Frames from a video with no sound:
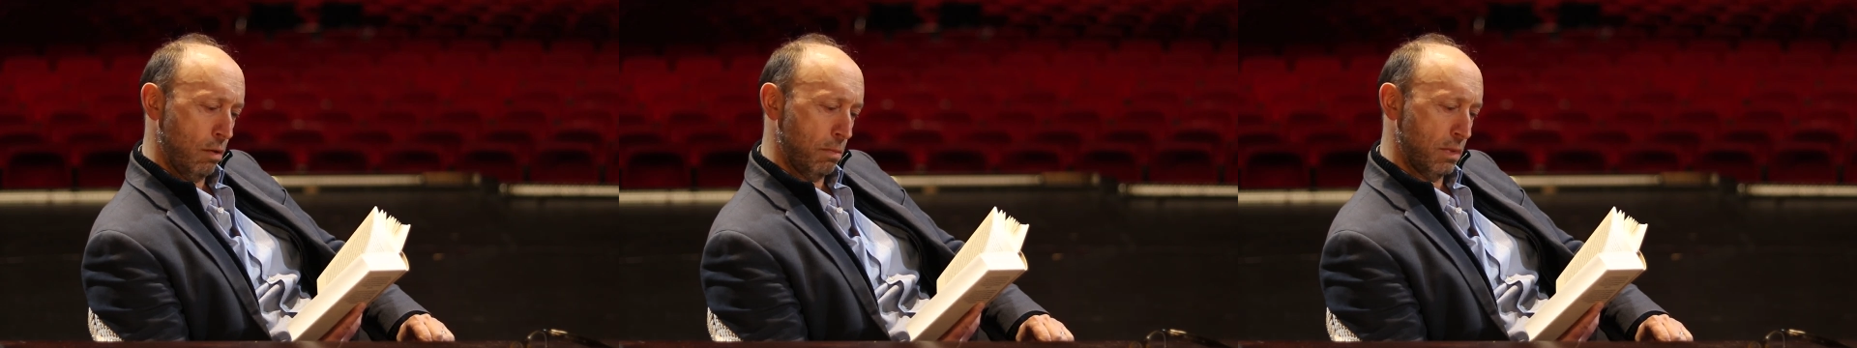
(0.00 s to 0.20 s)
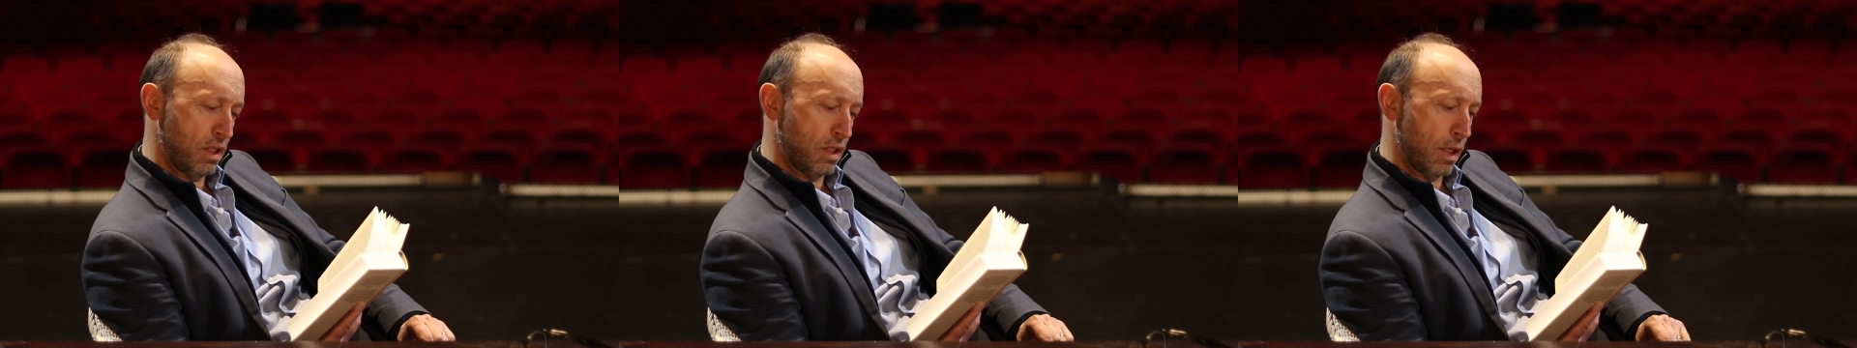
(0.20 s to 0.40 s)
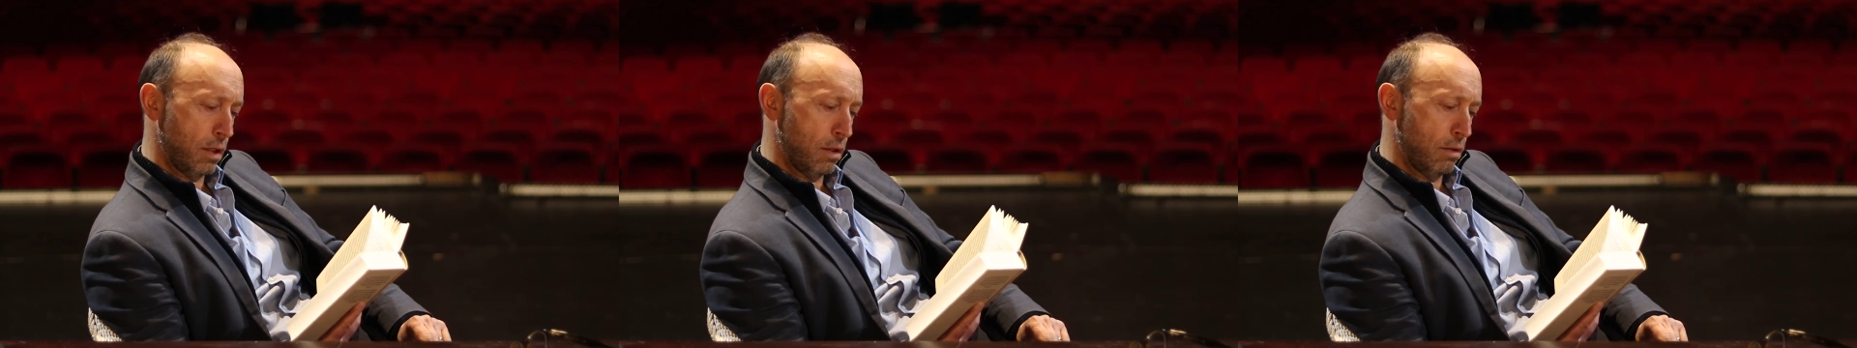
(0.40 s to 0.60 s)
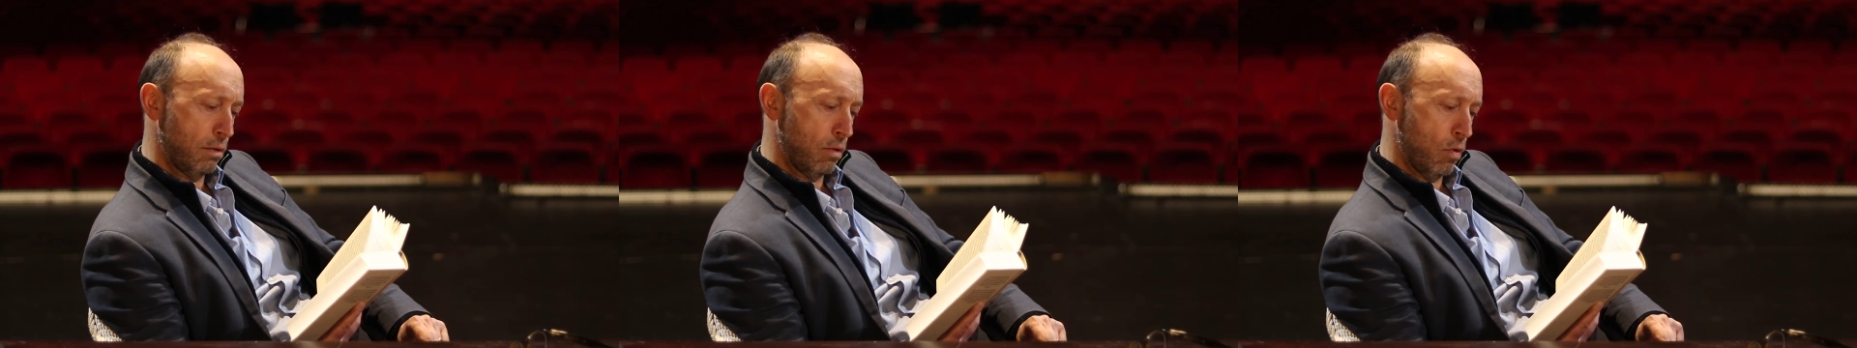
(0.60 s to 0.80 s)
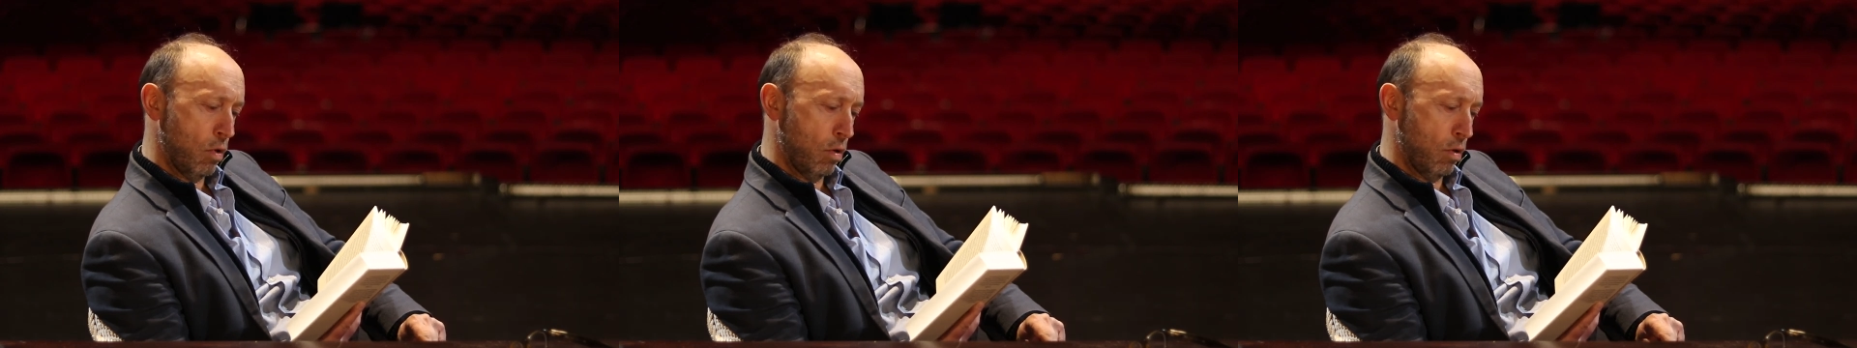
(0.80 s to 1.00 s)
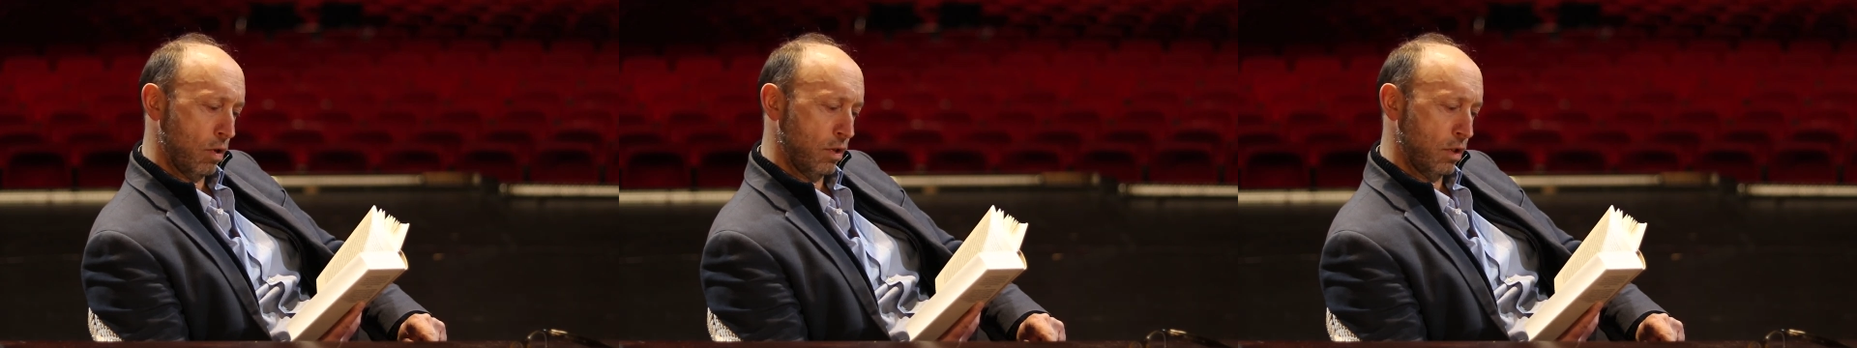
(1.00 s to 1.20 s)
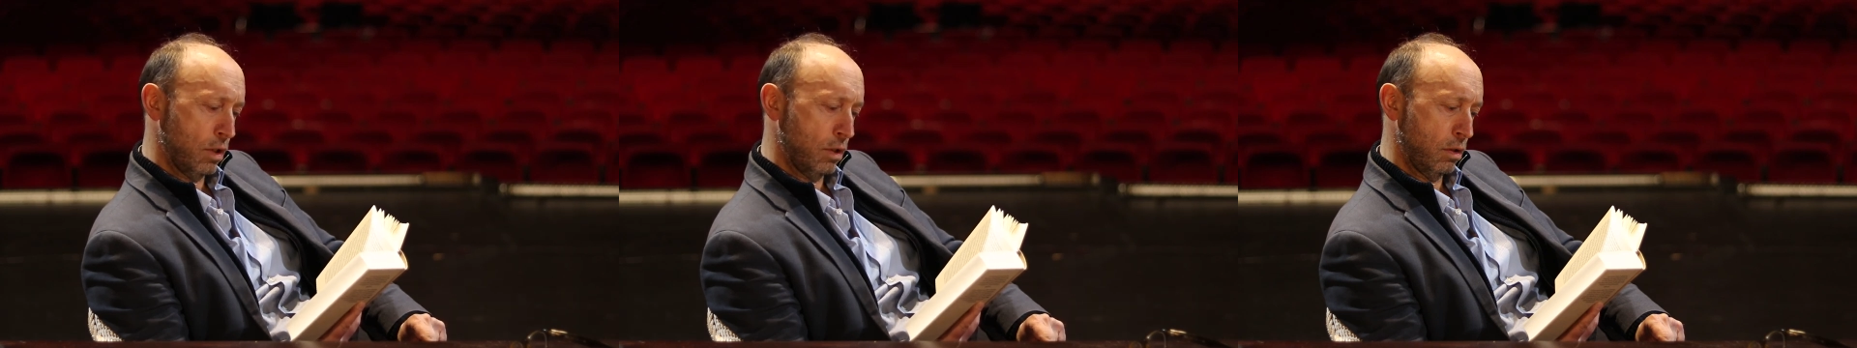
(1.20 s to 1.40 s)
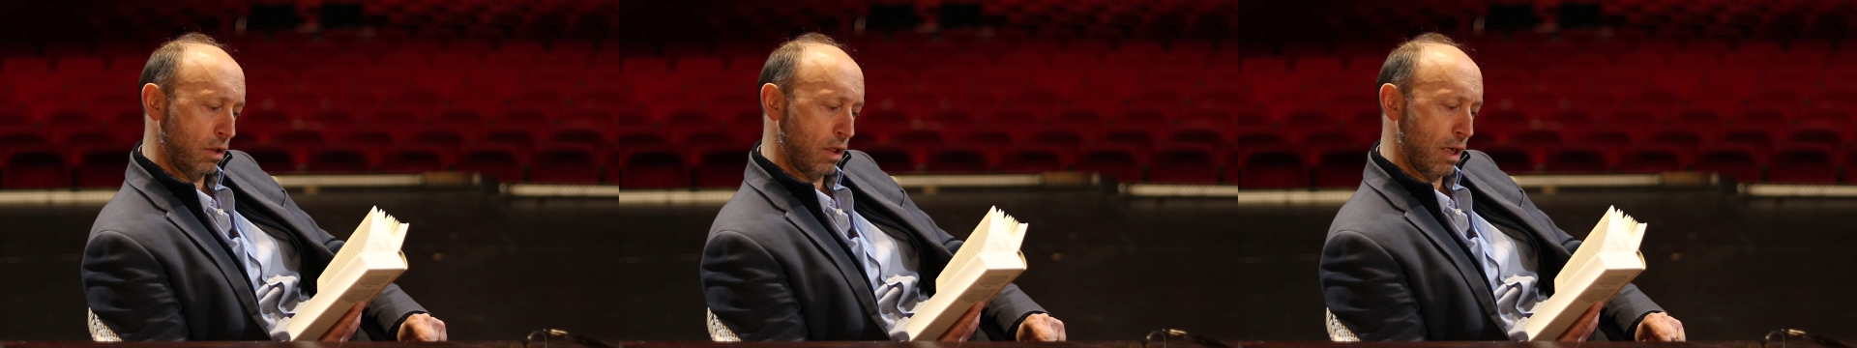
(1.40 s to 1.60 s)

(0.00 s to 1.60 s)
mit seinen Hörnern,